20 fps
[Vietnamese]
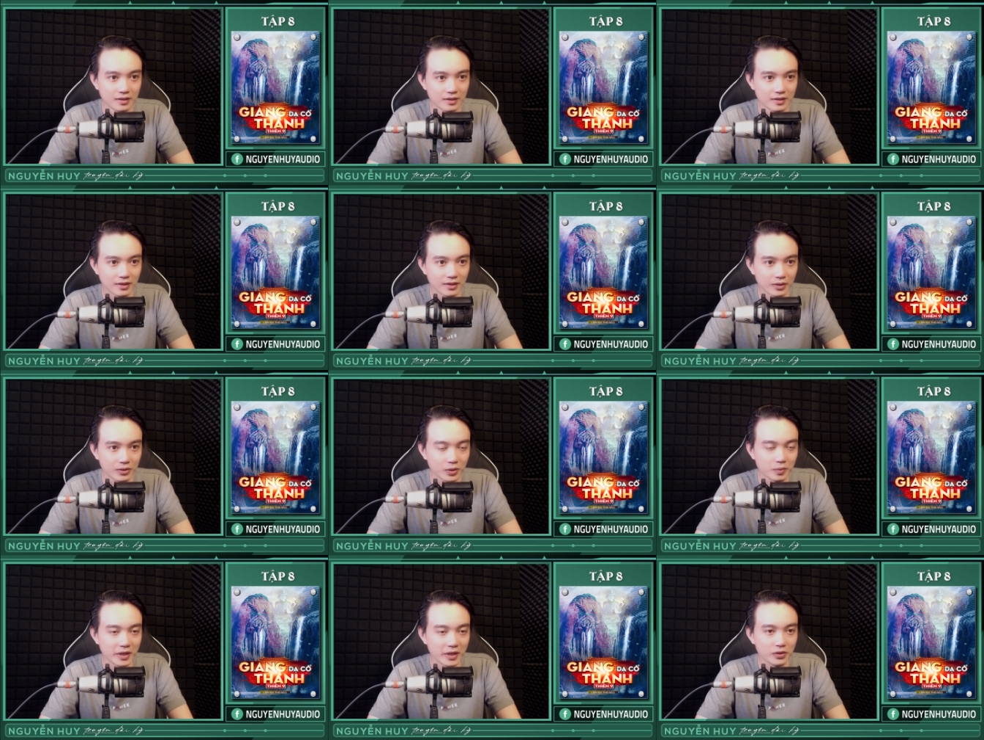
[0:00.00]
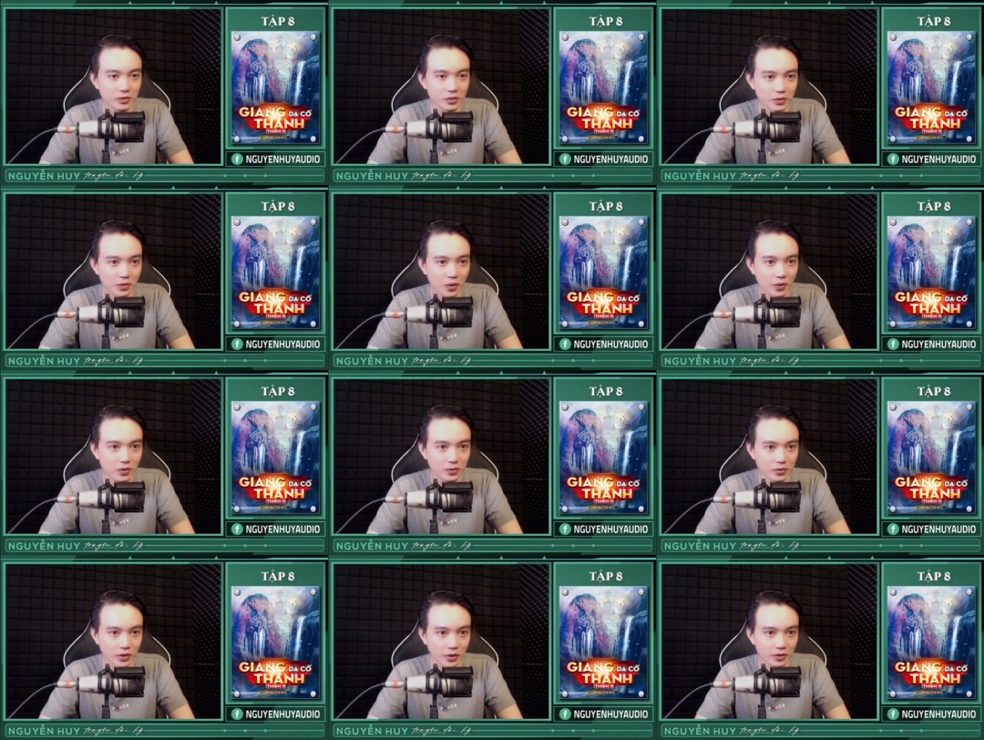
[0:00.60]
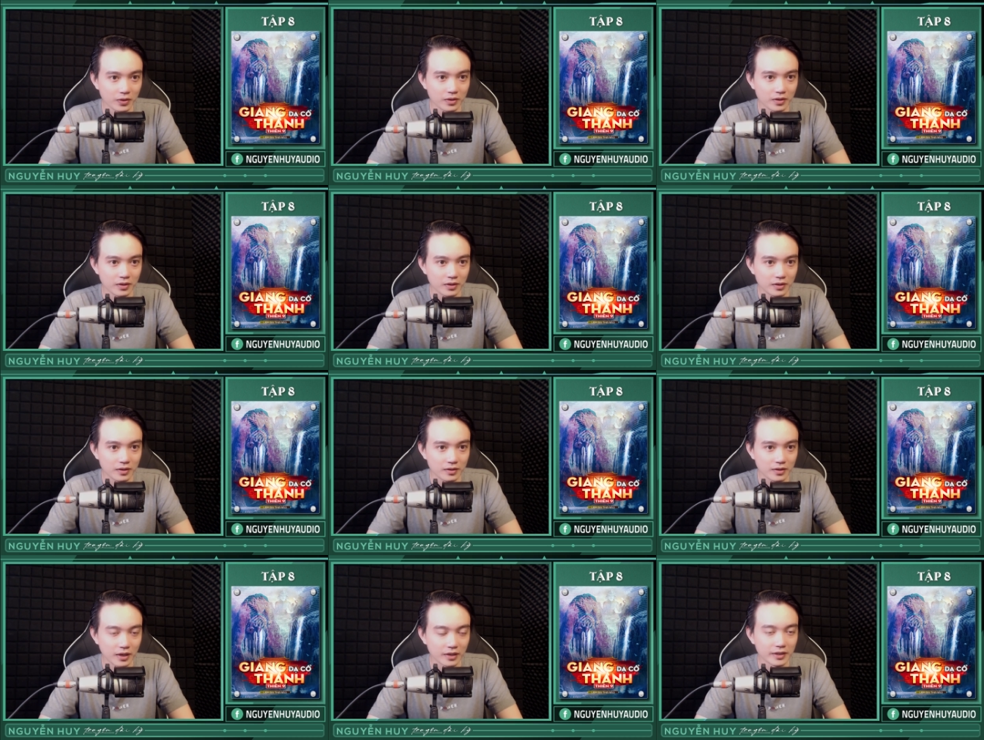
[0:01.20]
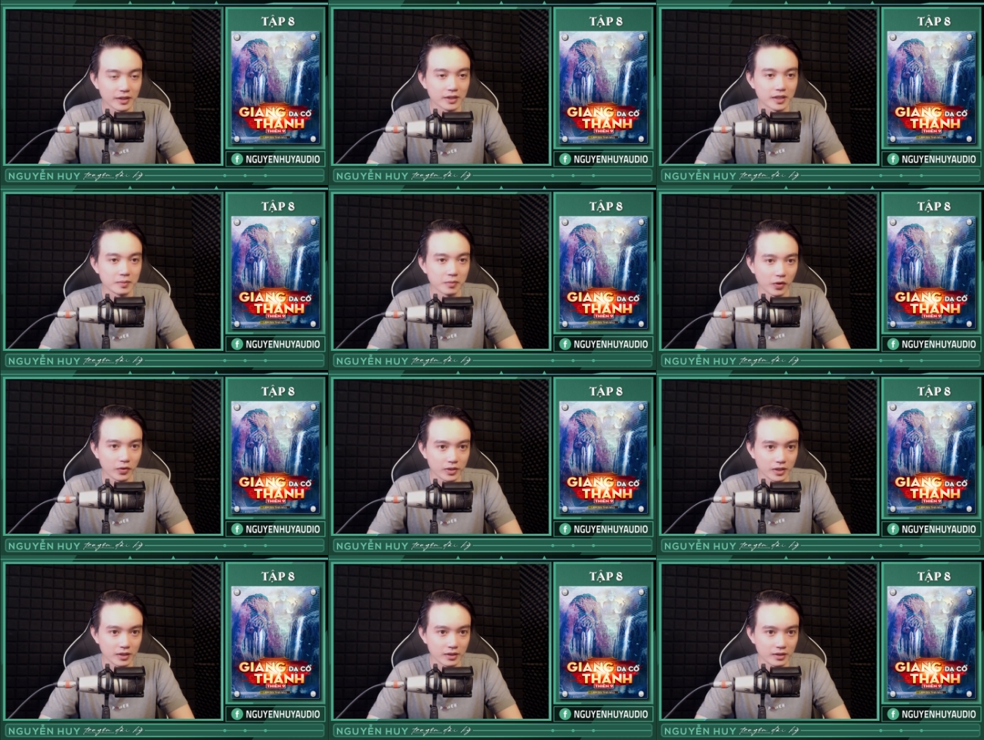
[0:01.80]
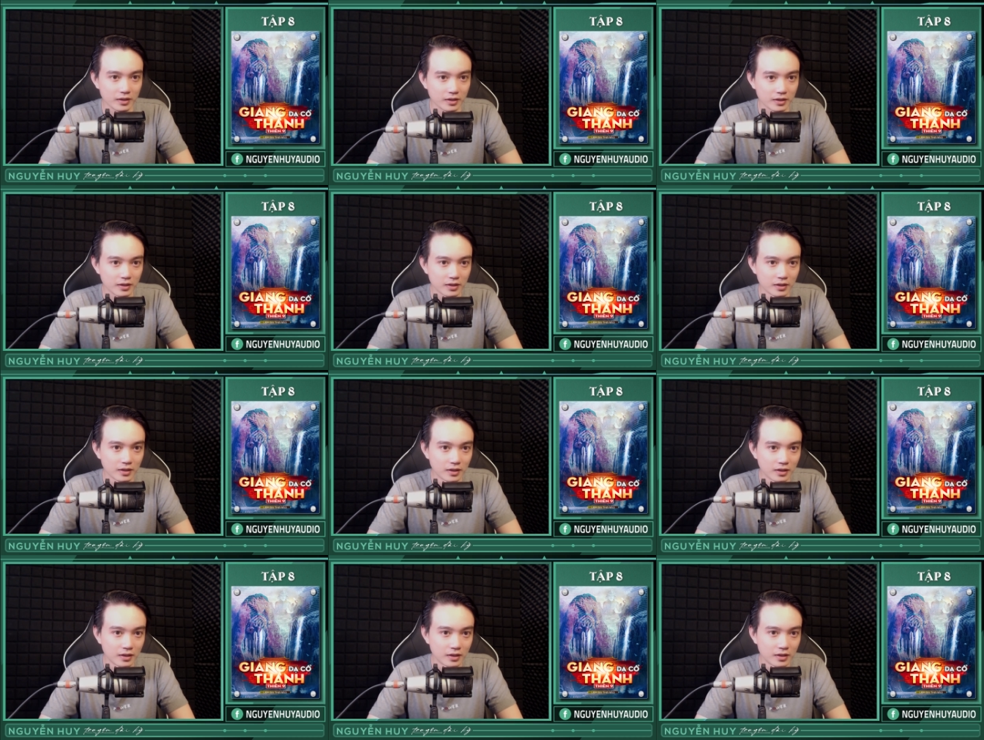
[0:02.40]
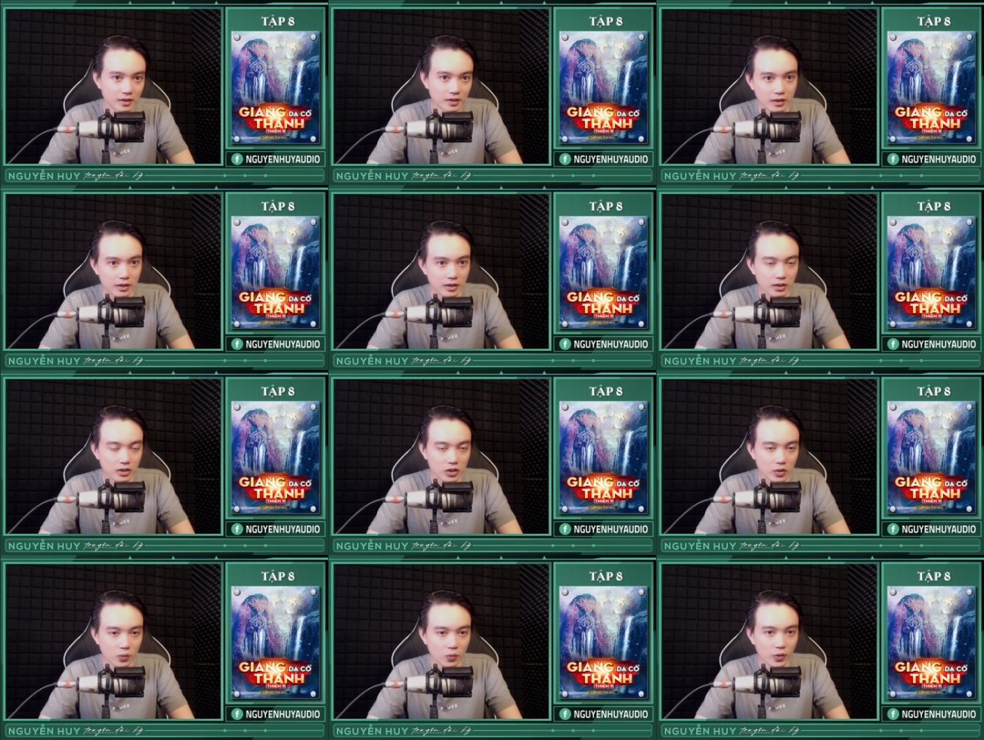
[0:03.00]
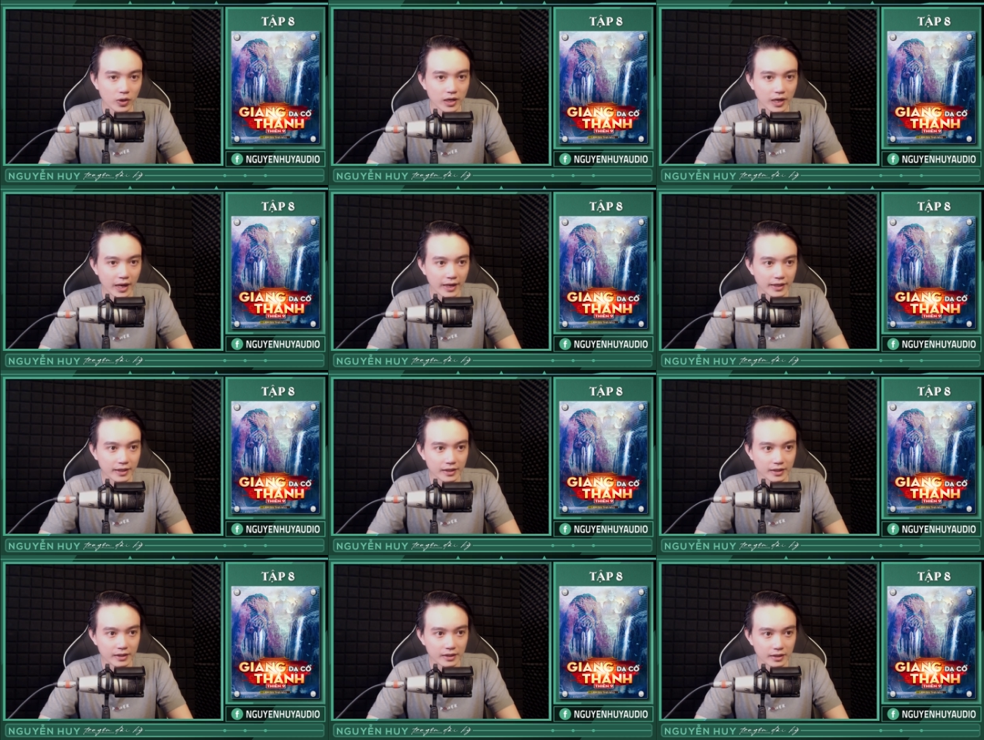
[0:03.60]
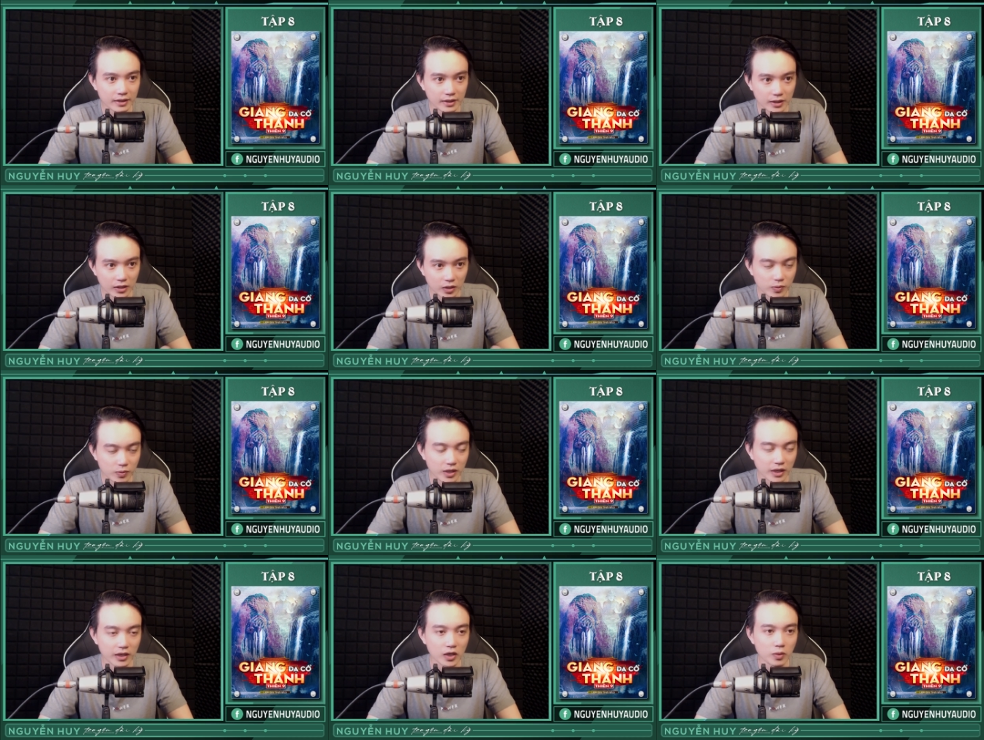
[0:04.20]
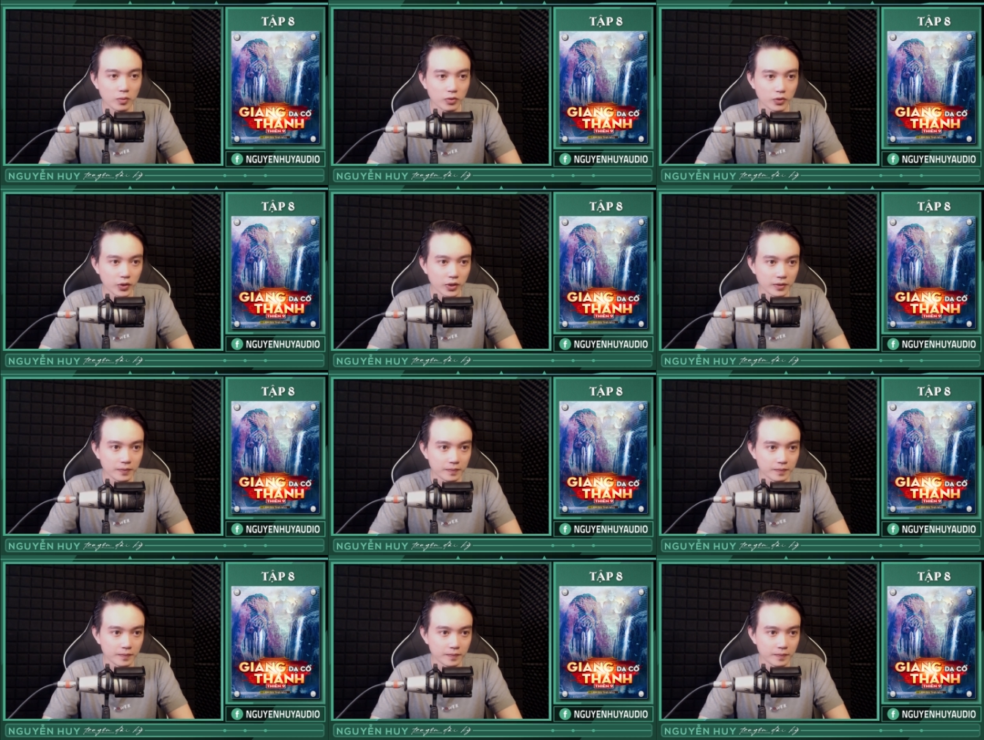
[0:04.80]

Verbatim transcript: Nếu tôi biết thì tôi nói luôn rồi, cần gì thím hỏi chứ. Chung quy lại là cũng gần đến đó một chuyến.